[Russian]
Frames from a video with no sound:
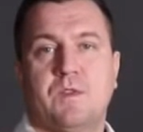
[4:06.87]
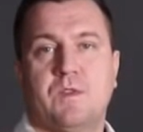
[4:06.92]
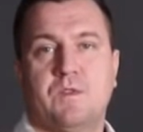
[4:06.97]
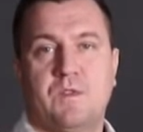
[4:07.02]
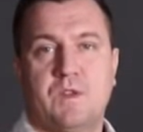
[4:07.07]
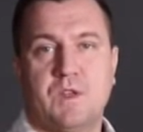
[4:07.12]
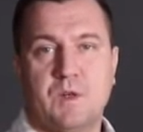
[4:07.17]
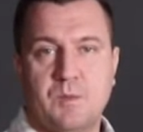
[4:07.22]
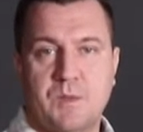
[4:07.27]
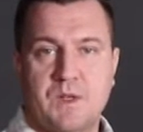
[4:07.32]

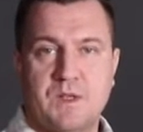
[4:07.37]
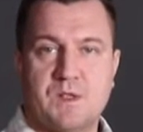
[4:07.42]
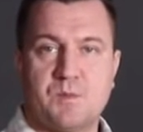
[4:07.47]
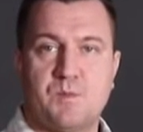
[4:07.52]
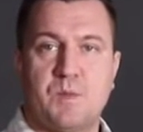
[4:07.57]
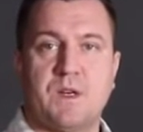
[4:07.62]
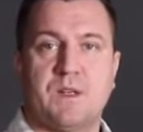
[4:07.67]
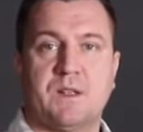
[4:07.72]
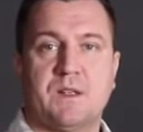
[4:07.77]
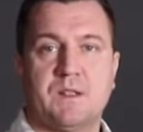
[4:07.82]
фирмы с
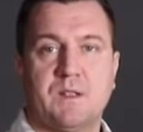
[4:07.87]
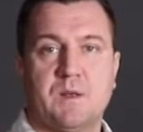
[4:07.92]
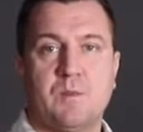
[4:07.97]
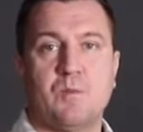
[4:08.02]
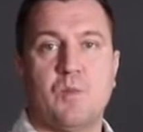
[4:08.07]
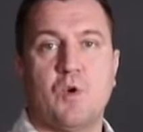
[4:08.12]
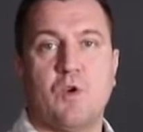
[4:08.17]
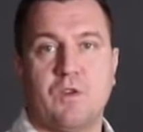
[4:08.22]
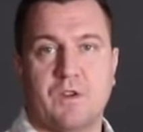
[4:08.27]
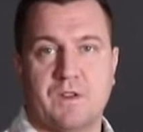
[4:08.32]

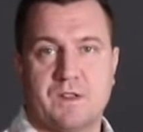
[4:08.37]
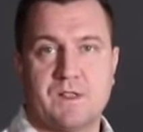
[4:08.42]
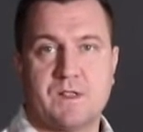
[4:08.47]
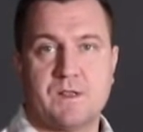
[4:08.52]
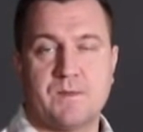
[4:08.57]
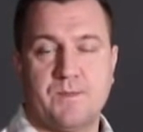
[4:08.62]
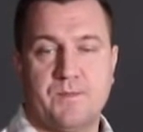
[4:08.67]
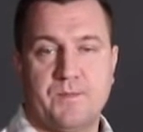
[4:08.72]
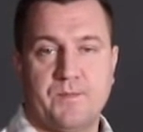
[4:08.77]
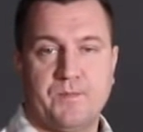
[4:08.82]
байонетом Bowens.